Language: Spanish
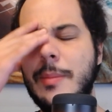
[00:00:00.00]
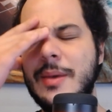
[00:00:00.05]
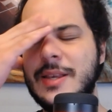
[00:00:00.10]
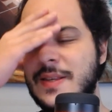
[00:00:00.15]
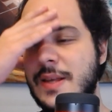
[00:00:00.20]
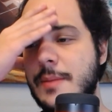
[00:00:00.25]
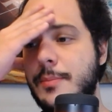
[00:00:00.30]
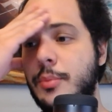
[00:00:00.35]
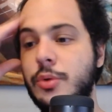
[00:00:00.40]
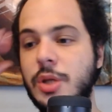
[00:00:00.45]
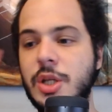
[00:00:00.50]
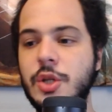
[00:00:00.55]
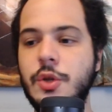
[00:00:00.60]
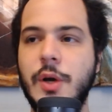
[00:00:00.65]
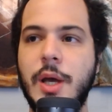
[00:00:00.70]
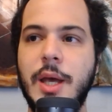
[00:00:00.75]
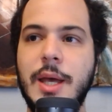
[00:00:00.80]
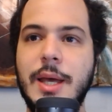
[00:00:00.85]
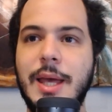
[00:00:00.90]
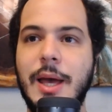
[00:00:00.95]
mí ese es el puntito
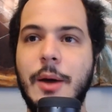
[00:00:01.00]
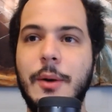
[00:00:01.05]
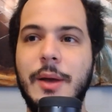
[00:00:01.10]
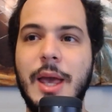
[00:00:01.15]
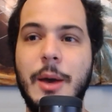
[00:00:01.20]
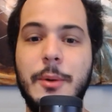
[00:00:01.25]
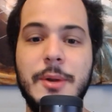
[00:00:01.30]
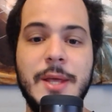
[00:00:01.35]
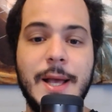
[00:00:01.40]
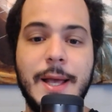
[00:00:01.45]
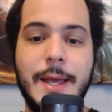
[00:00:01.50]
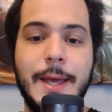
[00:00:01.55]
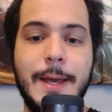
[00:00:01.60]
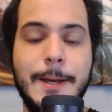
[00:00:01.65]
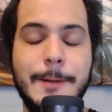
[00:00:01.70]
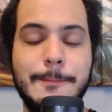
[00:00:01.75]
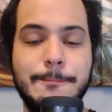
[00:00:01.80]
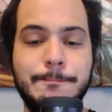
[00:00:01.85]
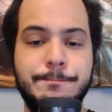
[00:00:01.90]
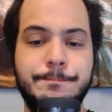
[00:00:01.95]
que, habría
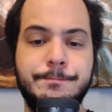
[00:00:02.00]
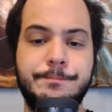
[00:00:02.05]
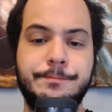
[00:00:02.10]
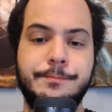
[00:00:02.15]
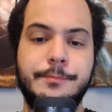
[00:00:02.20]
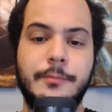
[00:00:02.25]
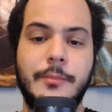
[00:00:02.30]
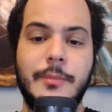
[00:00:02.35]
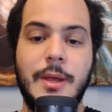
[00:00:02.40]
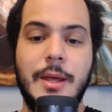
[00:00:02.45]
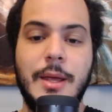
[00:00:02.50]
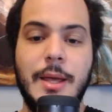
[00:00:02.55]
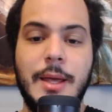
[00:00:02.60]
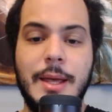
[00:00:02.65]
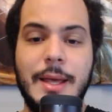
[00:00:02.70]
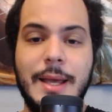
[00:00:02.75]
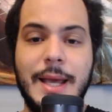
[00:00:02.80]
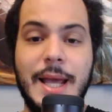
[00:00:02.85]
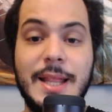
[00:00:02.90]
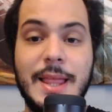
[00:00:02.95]
mm,
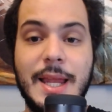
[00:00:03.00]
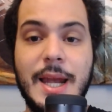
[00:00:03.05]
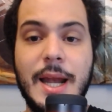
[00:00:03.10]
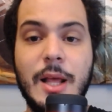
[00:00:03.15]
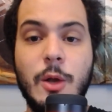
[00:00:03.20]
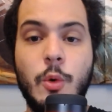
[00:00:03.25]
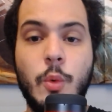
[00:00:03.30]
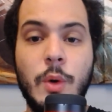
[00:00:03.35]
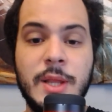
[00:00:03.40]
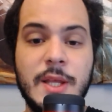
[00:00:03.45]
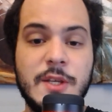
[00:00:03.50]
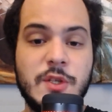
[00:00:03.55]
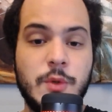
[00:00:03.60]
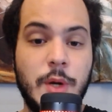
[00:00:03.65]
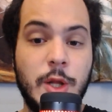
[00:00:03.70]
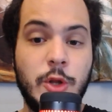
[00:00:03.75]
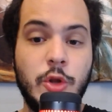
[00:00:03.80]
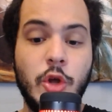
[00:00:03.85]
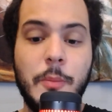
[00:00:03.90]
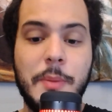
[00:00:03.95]
que, tener en cuenta,
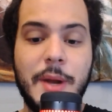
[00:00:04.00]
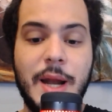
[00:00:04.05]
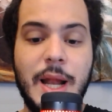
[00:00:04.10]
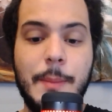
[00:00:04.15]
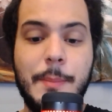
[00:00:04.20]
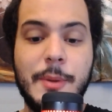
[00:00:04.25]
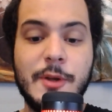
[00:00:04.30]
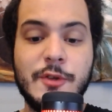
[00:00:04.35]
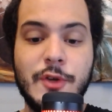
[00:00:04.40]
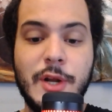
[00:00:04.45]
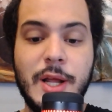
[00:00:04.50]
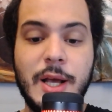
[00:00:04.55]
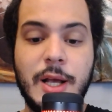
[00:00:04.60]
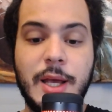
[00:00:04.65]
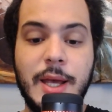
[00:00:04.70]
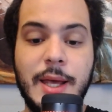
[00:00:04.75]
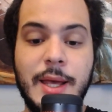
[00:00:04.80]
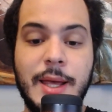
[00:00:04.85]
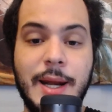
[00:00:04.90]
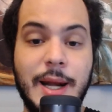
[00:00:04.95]
sobre todo para las personas
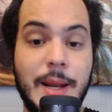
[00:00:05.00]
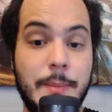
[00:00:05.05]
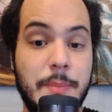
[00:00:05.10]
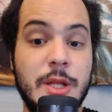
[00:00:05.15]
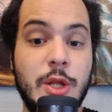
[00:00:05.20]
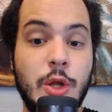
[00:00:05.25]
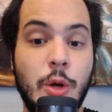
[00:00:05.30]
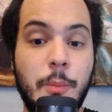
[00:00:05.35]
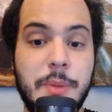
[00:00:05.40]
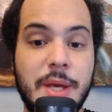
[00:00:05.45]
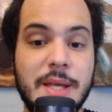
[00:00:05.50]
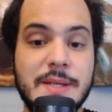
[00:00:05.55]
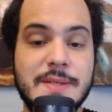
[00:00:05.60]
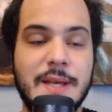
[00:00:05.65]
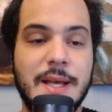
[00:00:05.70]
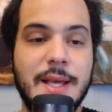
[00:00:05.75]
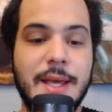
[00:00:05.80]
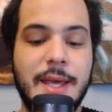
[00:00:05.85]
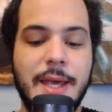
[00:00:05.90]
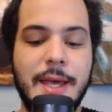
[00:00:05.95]
que, repito,
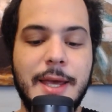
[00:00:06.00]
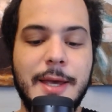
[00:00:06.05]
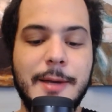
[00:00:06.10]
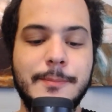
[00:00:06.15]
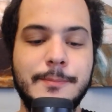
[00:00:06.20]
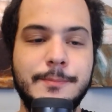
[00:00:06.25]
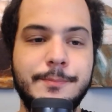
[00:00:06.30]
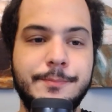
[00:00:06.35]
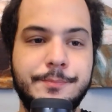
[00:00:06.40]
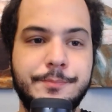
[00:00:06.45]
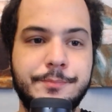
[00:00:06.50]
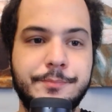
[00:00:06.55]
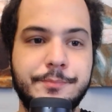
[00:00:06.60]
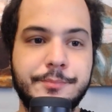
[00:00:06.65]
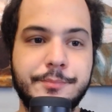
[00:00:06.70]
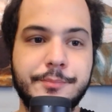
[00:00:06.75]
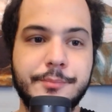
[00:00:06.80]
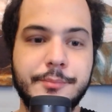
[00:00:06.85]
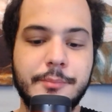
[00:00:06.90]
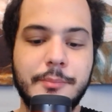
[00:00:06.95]
piensan que, mm,
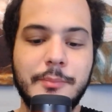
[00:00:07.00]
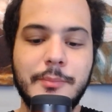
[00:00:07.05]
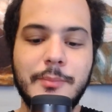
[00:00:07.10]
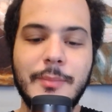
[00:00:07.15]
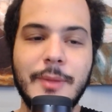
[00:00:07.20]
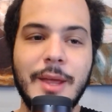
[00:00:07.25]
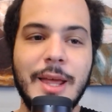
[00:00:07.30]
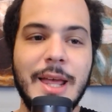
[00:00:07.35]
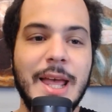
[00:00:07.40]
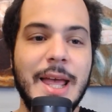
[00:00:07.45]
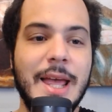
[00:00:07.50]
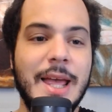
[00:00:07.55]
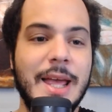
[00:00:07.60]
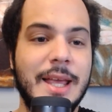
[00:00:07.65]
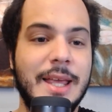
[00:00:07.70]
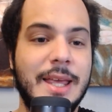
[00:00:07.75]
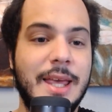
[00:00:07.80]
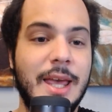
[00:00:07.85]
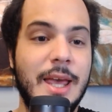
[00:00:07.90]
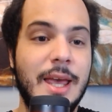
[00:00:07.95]

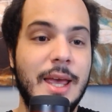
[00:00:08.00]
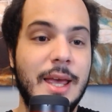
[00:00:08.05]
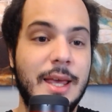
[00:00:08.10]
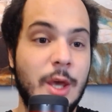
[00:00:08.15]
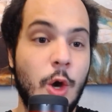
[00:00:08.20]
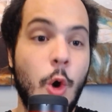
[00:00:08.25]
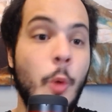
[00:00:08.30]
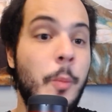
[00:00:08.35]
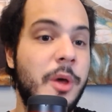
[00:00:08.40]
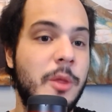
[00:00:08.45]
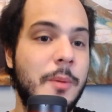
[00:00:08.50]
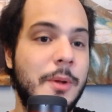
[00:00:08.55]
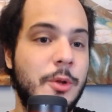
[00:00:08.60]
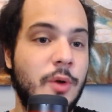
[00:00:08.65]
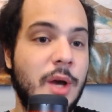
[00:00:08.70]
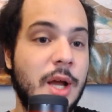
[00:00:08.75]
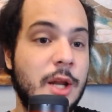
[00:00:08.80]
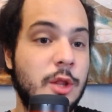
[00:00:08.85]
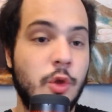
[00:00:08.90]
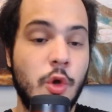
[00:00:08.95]
que, Upes va a
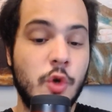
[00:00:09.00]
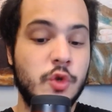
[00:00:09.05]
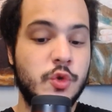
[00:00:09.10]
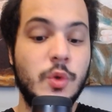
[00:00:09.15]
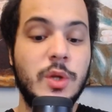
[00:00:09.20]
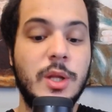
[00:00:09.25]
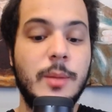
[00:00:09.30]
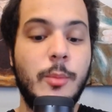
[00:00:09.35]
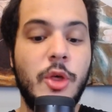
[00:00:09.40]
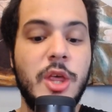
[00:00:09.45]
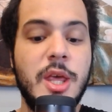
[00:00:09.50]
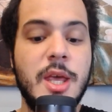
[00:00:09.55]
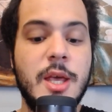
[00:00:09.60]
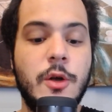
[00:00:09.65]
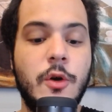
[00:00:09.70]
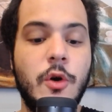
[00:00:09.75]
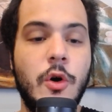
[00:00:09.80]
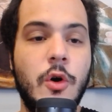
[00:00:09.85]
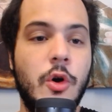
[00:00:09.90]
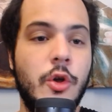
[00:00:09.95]
tocar todo su último
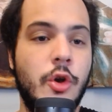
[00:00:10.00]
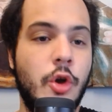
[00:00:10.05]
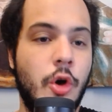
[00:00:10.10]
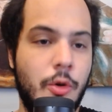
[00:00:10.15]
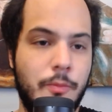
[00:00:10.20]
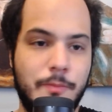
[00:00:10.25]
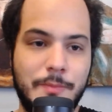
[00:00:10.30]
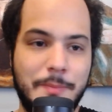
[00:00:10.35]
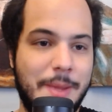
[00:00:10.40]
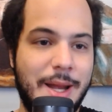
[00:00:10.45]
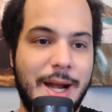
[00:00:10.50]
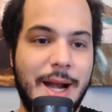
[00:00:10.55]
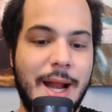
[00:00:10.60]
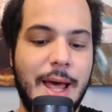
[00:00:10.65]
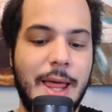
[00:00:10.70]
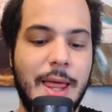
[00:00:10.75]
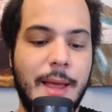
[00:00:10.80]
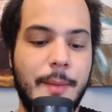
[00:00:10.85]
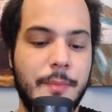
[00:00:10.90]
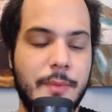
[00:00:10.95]
disco. No, para
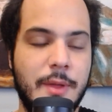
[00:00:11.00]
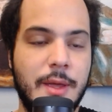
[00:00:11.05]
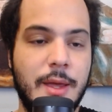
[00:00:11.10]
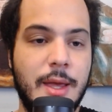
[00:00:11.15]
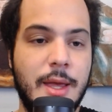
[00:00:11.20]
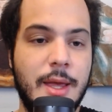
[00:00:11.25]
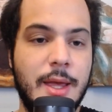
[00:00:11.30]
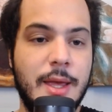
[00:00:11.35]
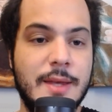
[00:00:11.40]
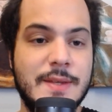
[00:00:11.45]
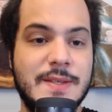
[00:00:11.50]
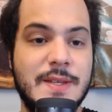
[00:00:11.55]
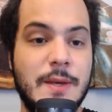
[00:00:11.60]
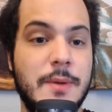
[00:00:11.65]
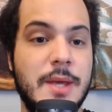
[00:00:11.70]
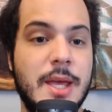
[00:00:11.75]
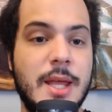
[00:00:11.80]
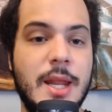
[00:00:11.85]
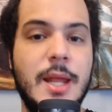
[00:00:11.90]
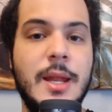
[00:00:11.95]
nada. Eh, se
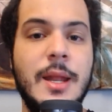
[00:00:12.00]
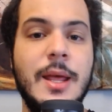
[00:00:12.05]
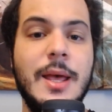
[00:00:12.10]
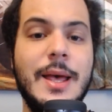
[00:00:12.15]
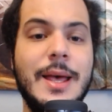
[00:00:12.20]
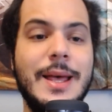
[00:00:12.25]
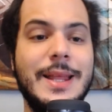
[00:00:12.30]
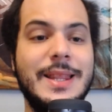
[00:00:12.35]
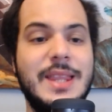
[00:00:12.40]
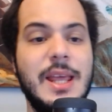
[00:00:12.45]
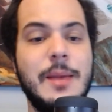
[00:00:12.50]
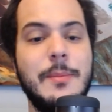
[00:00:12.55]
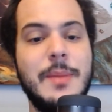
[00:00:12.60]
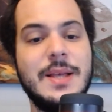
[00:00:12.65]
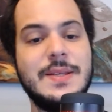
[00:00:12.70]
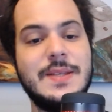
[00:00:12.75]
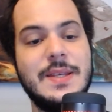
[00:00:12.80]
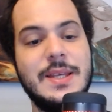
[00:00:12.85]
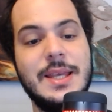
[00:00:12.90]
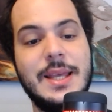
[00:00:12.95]
vienen
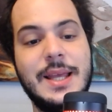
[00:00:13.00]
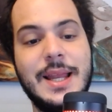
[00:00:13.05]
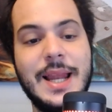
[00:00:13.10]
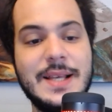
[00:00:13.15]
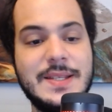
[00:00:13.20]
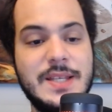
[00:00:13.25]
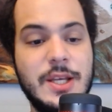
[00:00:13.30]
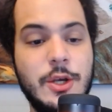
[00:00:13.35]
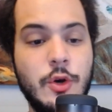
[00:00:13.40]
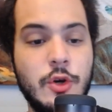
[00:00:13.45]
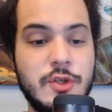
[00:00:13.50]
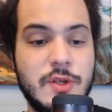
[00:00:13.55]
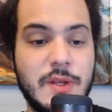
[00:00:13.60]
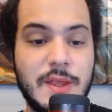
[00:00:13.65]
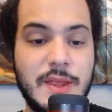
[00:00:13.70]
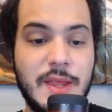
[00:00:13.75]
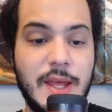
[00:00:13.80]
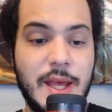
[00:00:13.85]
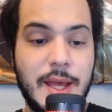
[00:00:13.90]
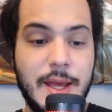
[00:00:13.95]
temas y clásicos
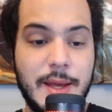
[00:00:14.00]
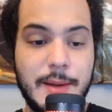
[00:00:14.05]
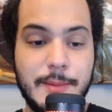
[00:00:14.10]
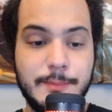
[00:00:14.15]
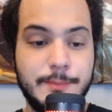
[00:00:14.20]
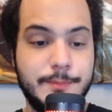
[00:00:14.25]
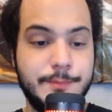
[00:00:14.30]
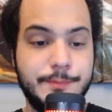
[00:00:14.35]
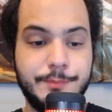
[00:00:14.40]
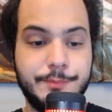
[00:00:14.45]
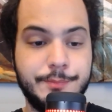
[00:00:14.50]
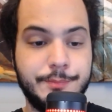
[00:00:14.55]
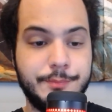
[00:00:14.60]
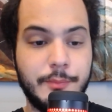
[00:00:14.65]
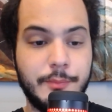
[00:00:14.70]
de, mm,